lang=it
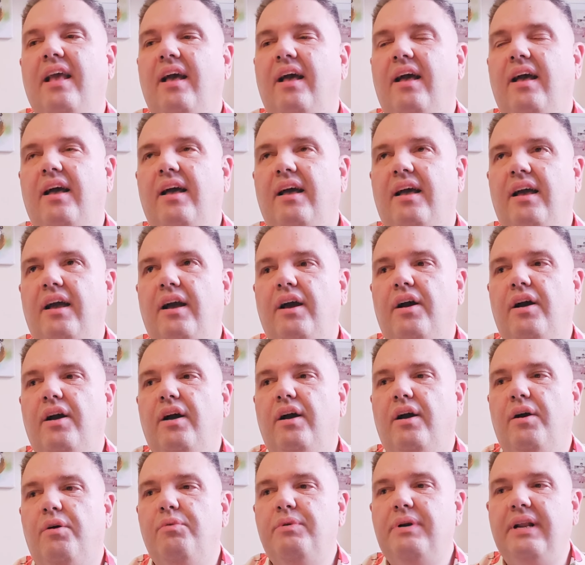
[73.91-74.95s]

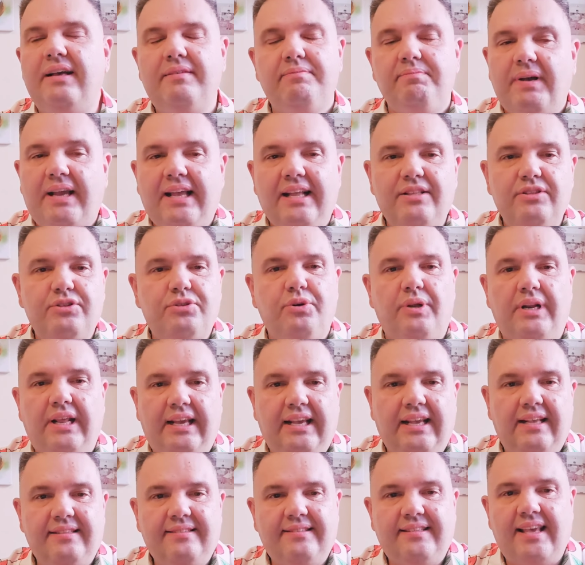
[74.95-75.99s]
Eh, una canzone
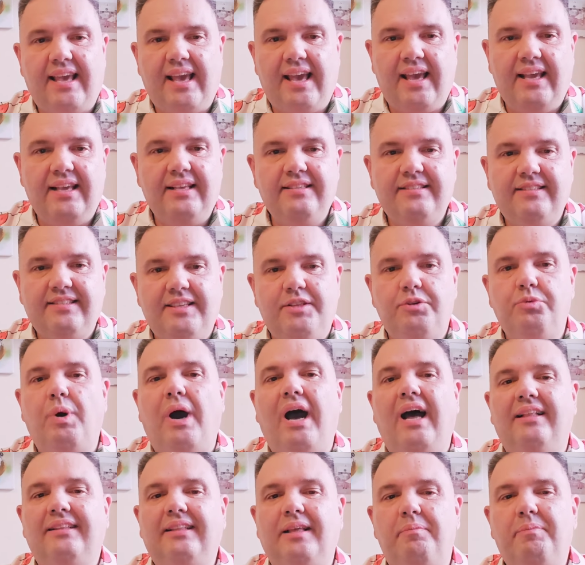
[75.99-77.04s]
che si è
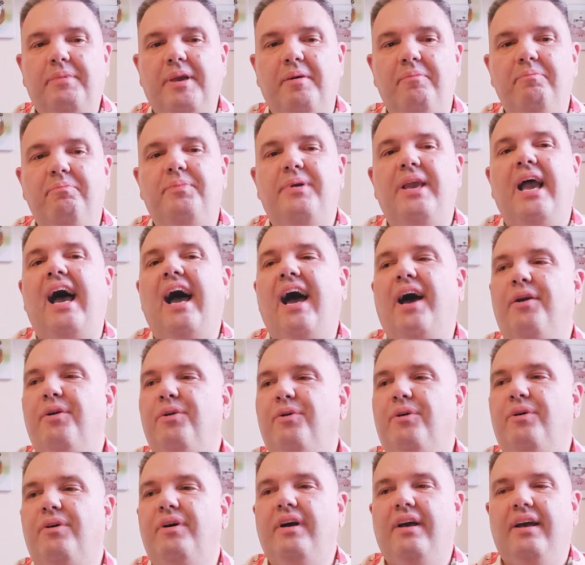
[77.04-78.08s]
insinuata pian
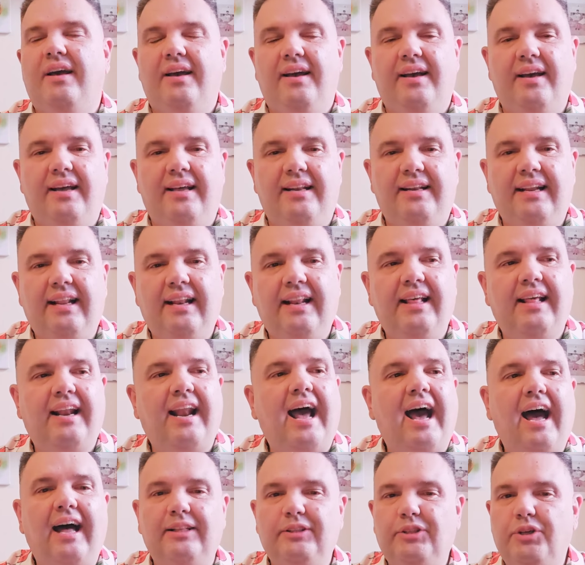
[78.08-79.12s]
piano eh, nelle
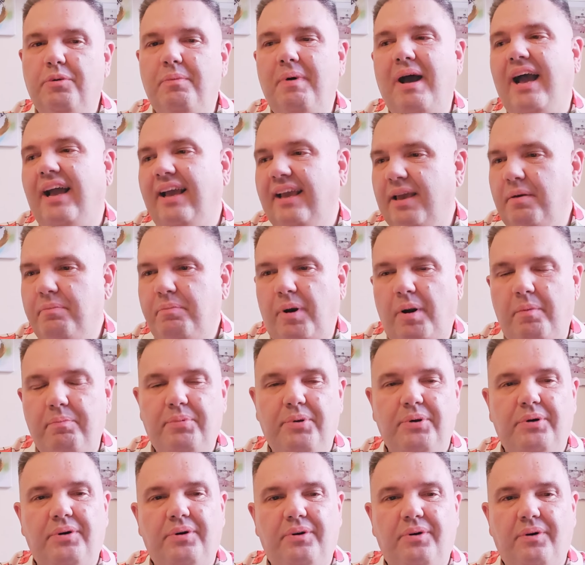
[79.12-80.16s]
radio, ma anche
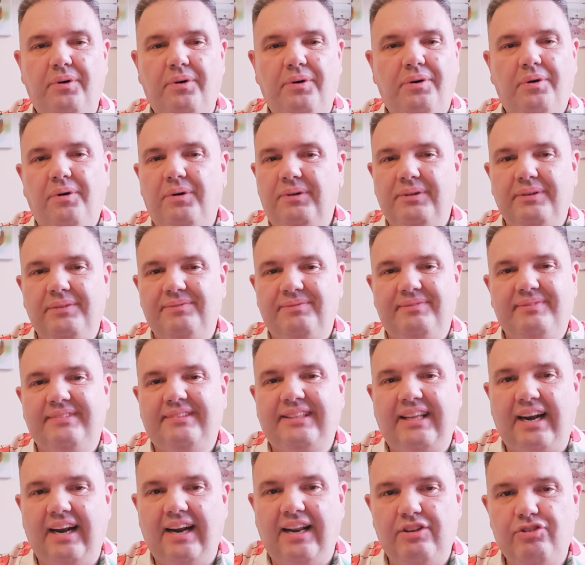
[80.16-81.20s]
proprio
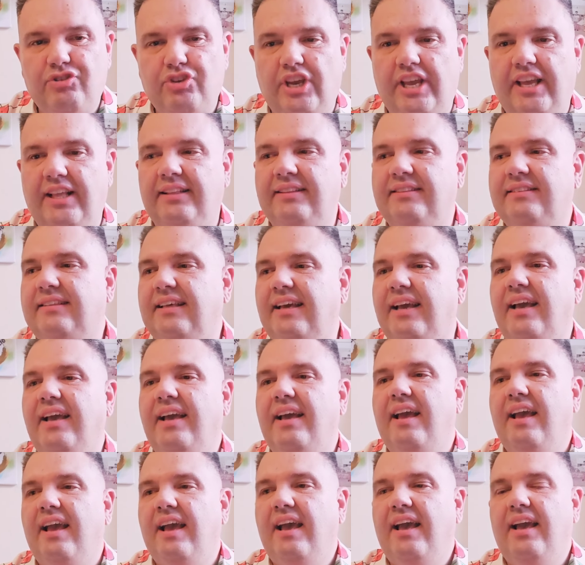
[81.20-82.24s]
tra la gente
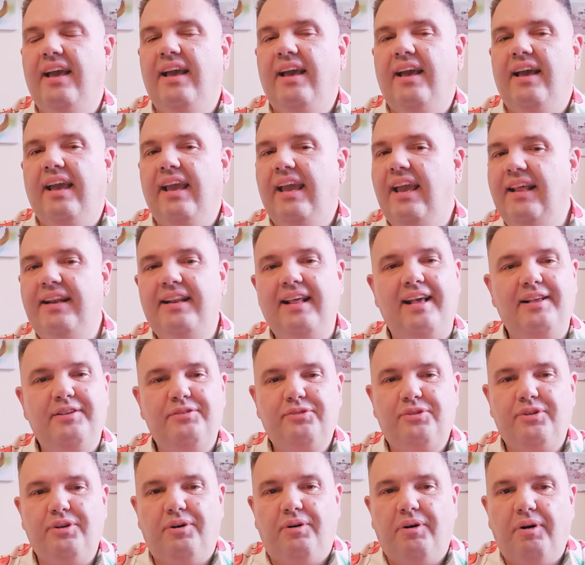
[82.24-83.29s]
eh, e
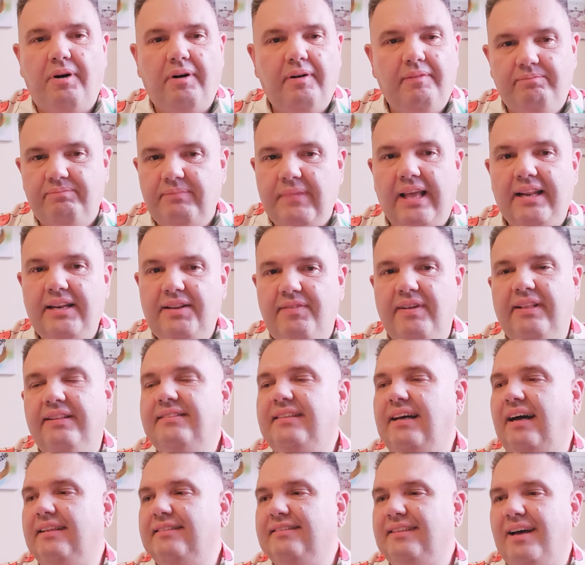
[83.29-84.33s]
adesso è
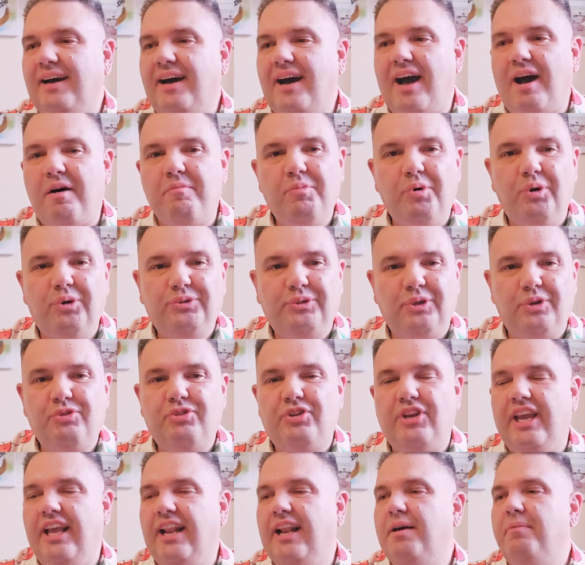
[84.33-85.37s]
diventata molto
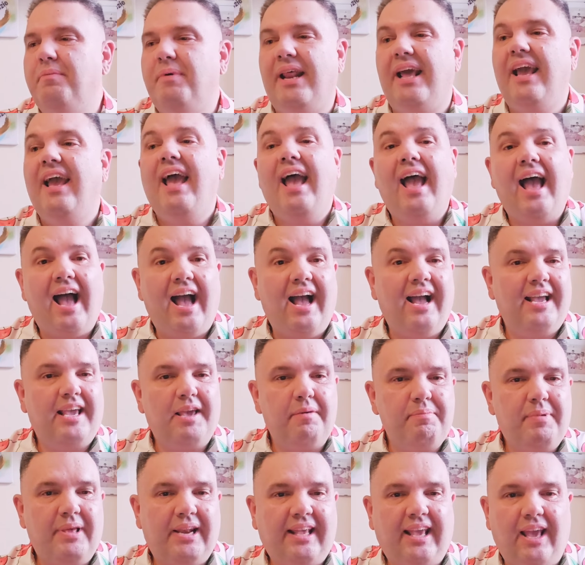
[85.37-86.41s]
celebre anche
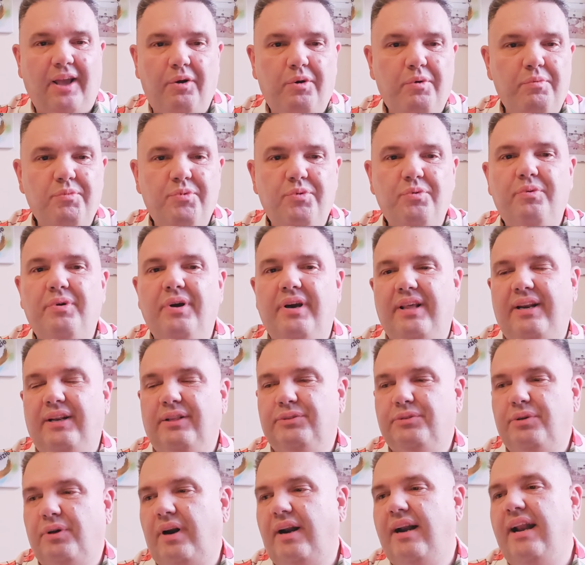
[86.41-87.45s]
perché comunque il
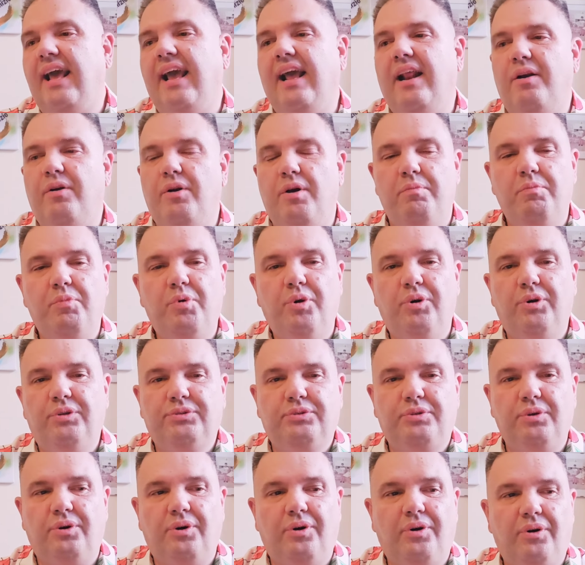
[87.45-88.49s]
ritornello è
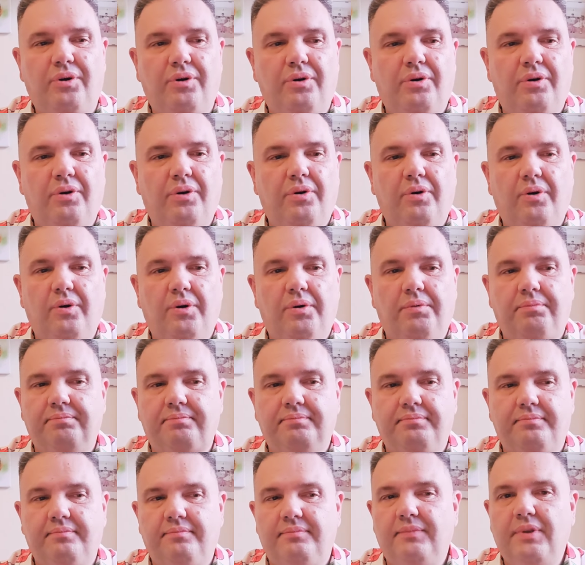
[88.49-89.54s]
molto,
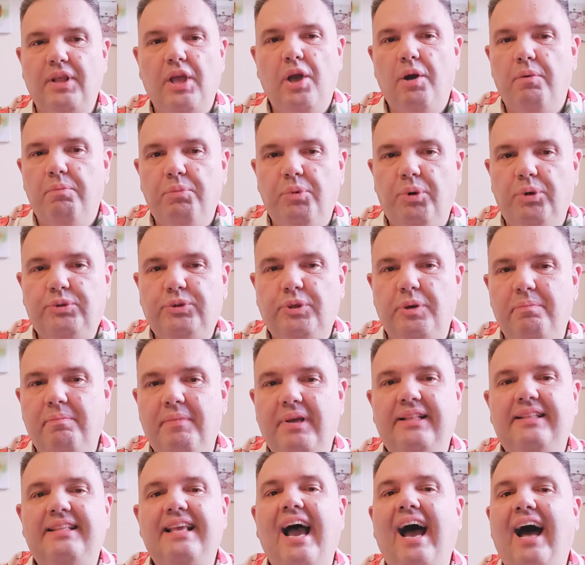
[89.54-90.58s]
mm, molto
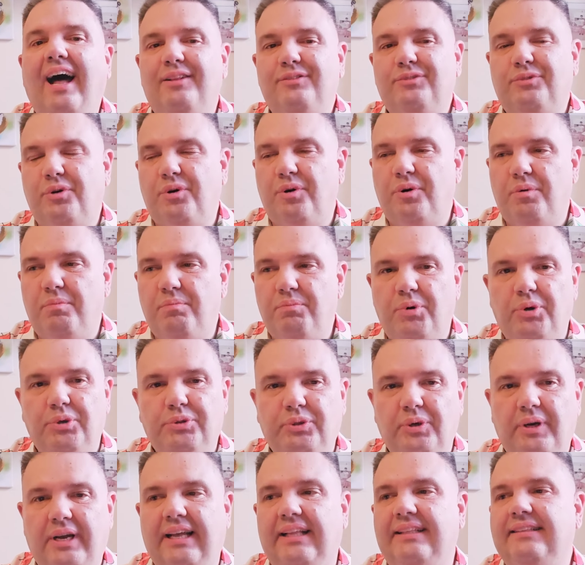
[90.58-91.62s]
immediato,
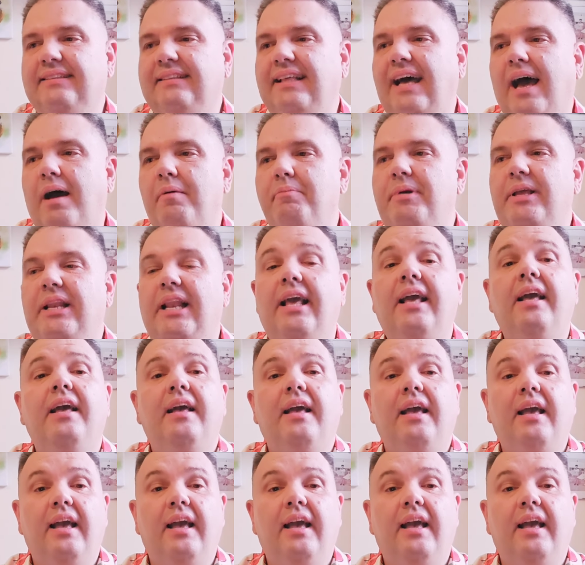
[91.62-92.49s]
molto cantabile.